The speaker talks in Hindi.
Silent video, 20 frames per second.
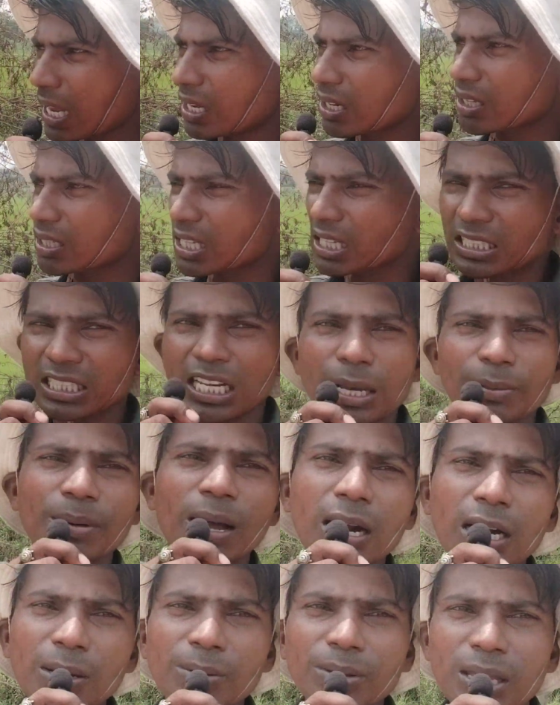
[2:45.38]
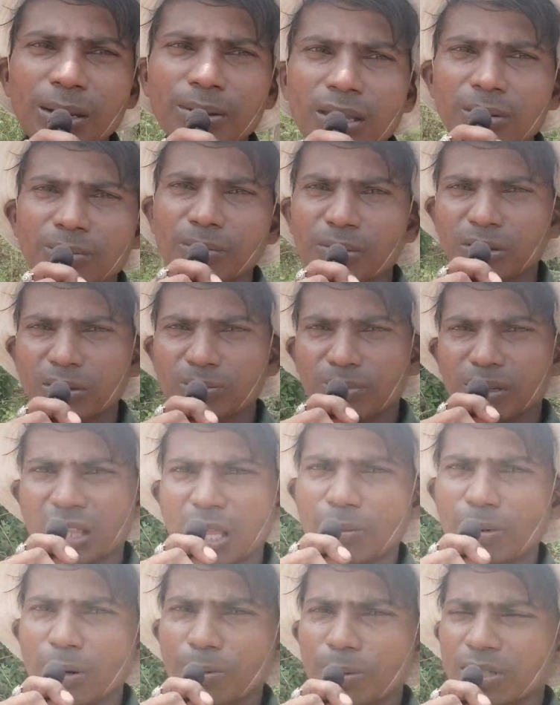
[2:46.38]
लाइक करते सब्सक्राइब अगले वीडियो
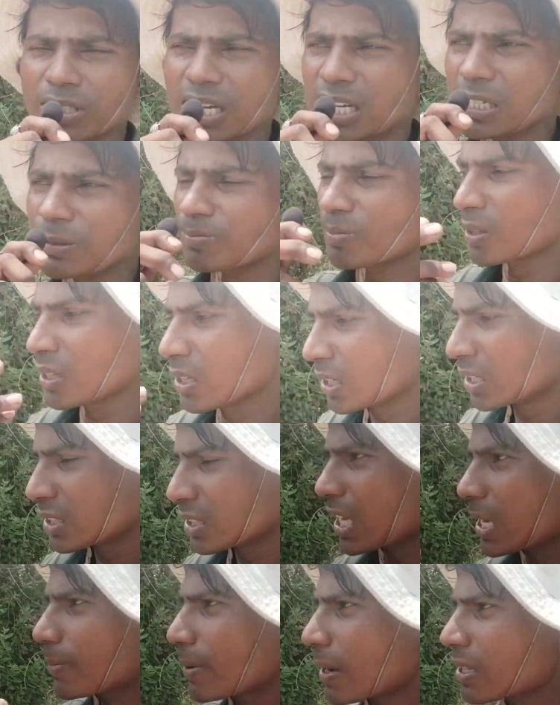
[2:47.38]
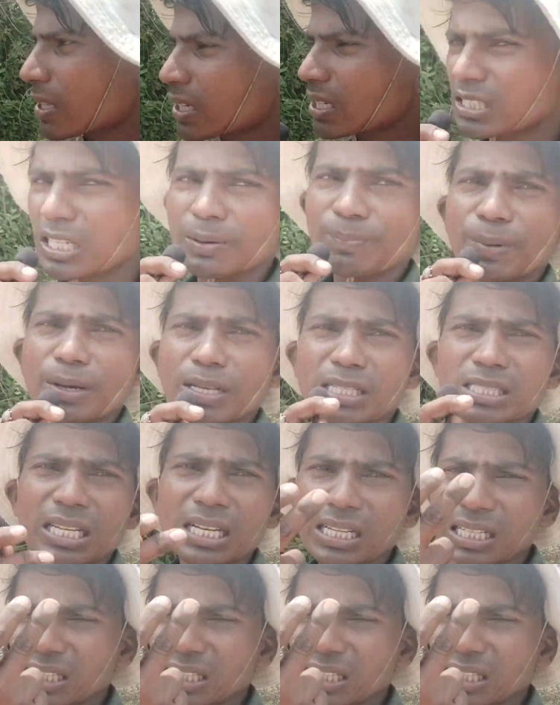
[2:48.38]
मिलते हैं बजे जय भाई जय किशन पसीना